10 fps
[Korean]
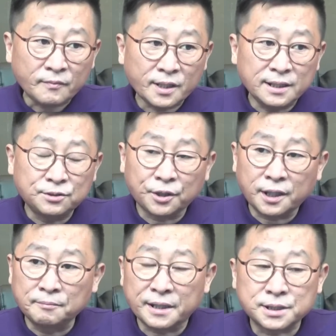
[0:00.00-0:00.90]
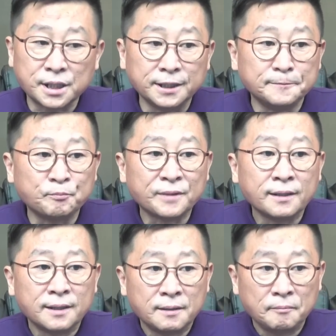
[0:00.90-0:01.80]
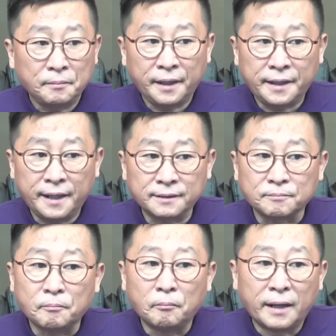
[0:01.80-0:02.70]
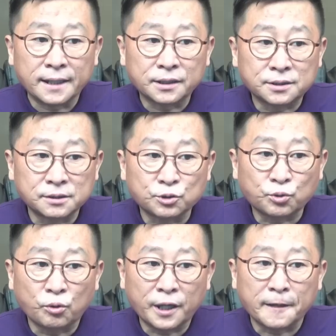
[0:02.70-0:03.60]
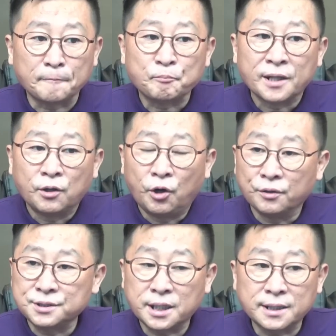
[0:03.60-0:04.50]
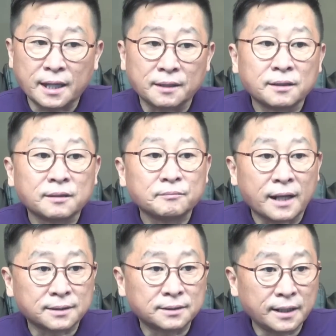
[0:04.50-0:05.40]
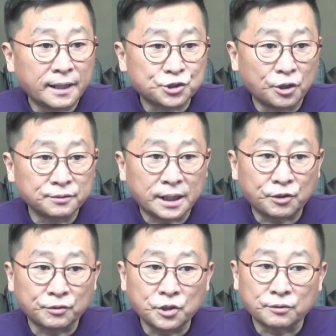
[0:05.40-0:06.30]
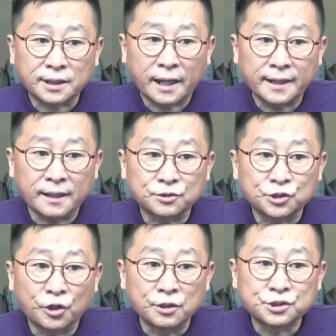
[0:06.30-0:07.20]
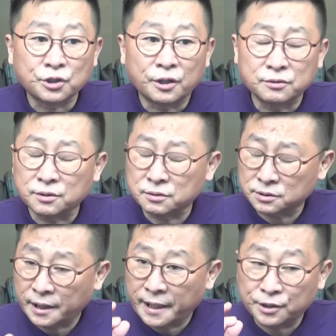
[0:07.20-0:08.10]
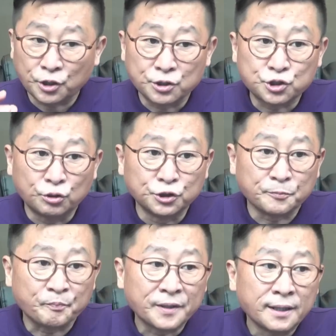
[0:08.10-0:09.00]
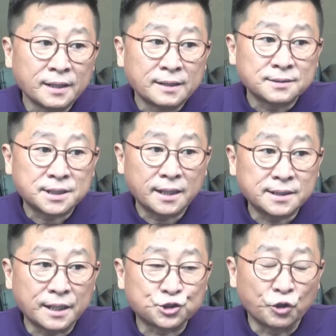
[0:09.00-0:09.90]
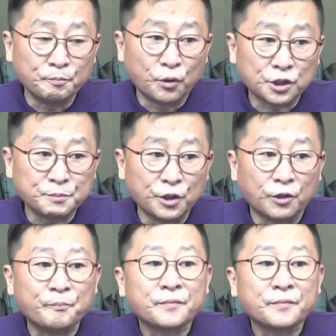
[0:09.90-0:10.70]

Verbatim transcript: 인터넷 매체인 펜앤마이크를 통해 헌재의 박근혜 전 대통령 탄핵 결정 탄핵 결정은 체제 전복이며